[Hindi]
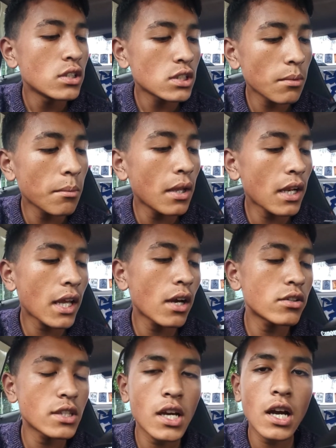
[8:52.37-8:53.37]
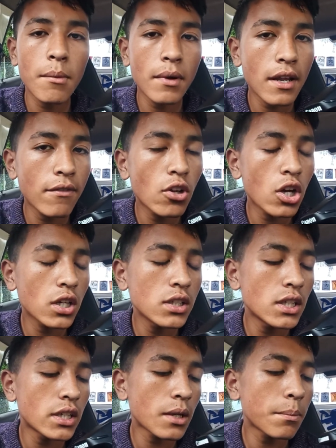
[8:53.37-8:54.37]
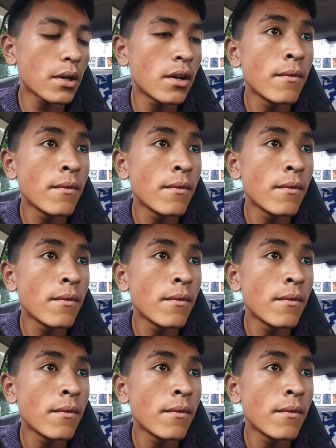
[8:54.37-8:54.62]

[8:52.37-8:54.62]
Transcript: सभी मिल के हो जाएगा हमारा ब्लॉगिंग सेटअप